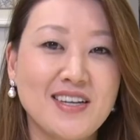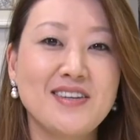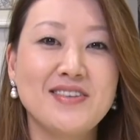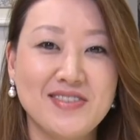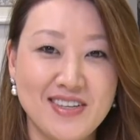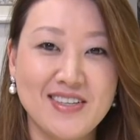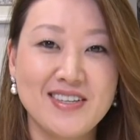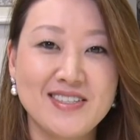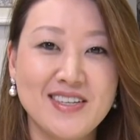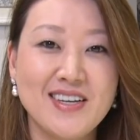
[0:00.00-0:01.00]
れる予定
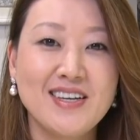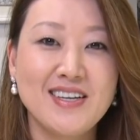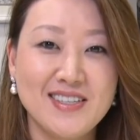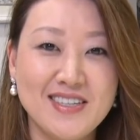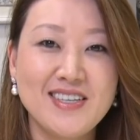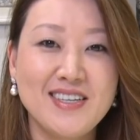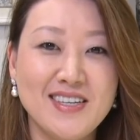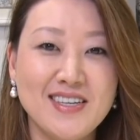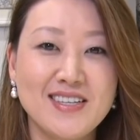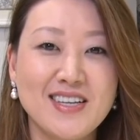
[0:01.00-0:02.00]
です、えー、ぜ
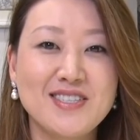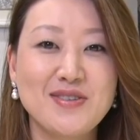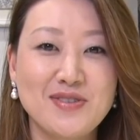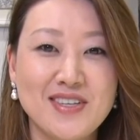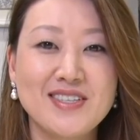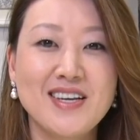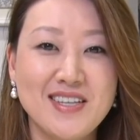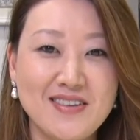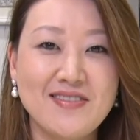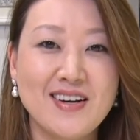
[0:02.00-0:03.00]
ひ立ち寄った
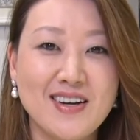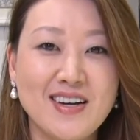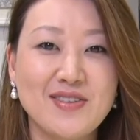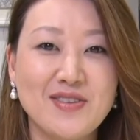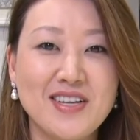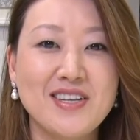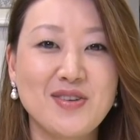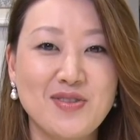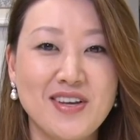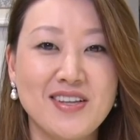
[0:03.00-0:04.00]
際にはあの手に
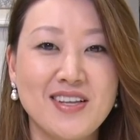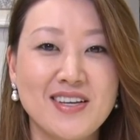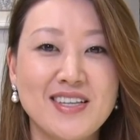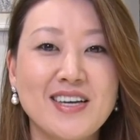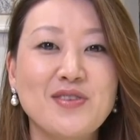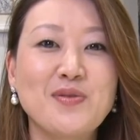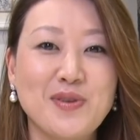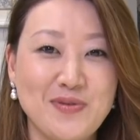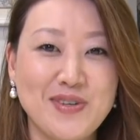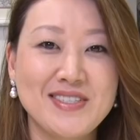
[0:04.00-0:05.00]
取っていただきたいと
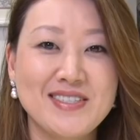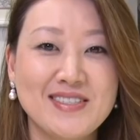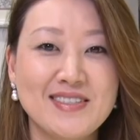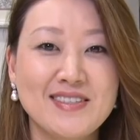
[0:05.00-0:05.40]
思います